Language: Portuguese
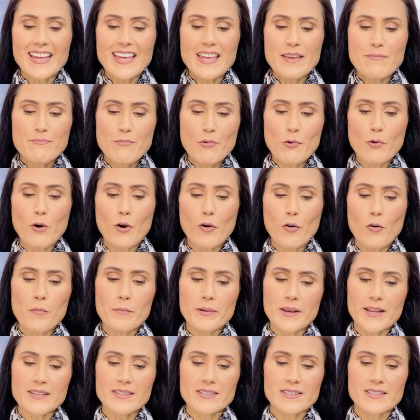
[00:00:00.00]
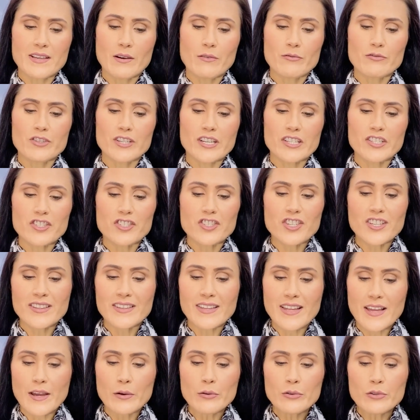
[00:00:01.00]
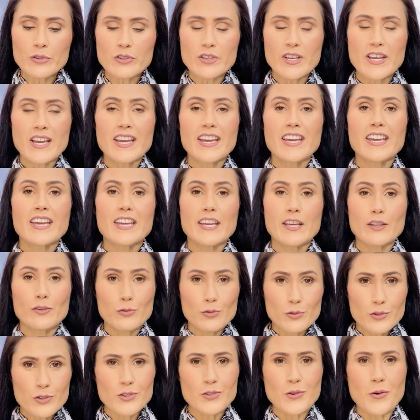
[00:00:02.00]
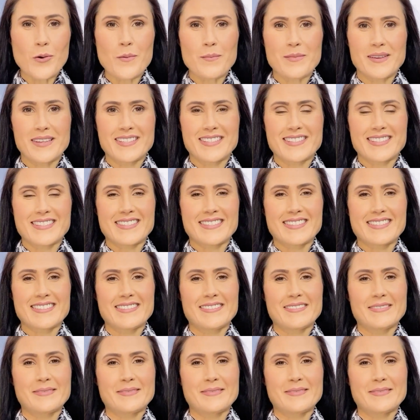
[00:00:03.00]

e boa compreensão diante de Deus e dos homens.